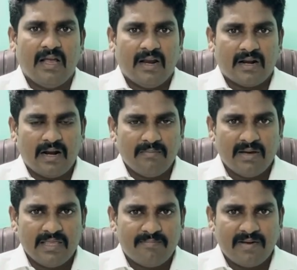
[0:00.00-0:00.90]

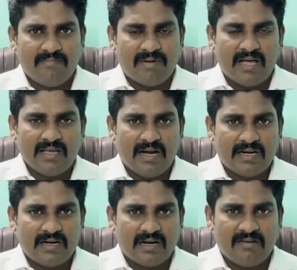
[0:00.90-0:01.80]
நன்மதிப்பை
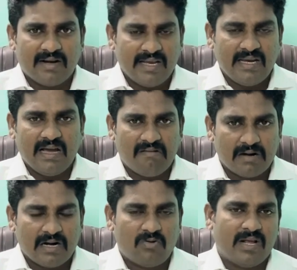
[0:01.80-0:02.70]
பாதுகாக்கின்ற வகையிலே
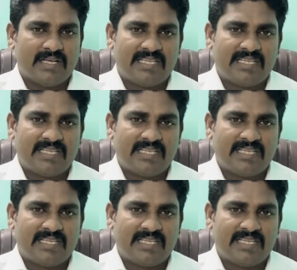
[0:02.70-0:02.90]
அவர்களுடைய